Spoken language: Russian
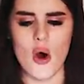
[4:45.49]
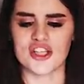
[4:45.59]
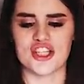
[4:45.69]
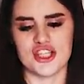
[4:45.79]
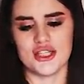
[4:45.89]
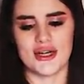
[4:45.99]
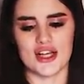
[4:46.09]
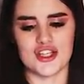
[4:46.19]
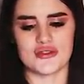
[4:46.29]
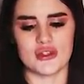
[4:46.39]
Очень
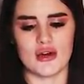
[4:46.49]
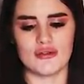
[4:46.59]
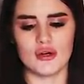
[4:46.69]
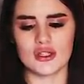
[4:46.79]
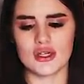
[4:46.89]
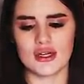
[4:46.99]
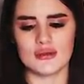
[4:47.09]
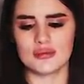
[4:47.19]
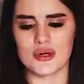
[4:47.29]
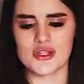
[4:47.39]
некачественная
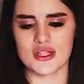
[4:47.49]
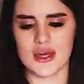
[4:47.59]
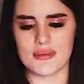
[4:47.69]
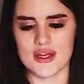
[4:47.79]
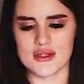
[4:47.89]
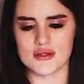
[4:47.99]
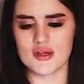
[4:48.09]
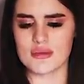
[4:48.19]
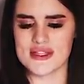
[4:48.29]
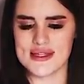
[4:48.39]
фотка, просто капец. Ну
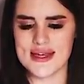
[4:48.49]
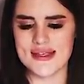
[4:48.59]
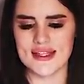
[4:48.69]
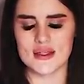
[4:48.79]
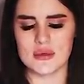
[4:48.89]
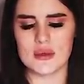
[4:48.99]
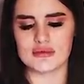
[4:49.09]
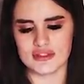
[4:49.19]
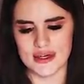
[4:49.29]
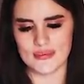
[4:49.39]
и последнее это
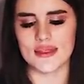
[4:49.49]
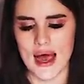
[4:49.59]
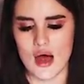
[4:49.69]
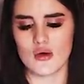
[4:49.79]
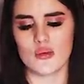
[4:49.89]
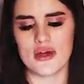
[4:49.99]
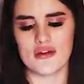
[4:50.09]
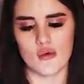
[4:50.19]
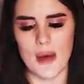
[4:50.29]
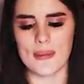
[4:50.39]
BMW. Эм да, у
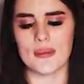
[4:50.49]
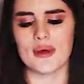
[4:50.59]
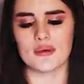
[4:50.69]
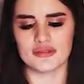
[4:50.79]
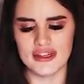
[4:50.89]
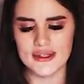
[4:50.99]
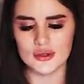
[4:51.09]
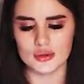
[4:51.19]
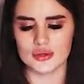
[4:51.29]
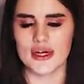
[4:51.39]
моего папы BMW, эм
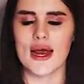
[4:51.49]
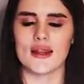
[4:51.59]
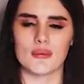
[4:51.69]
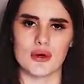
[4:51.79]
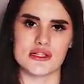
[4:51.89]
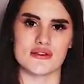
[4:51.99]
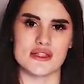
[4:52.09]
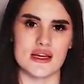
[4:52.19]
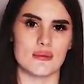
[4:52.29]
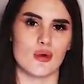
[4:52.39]
тут реально
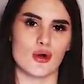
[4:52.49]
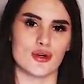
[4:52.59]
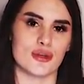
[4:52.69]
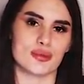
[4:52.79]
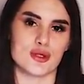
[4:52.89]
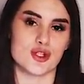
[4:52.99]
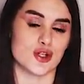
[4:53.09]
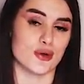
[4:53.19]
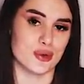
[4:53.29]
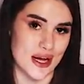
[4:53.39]
пользователь мог
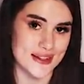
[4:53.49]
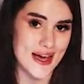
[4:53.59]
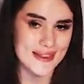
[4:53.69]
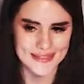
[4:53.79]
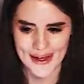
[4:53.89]
немножечко угадать,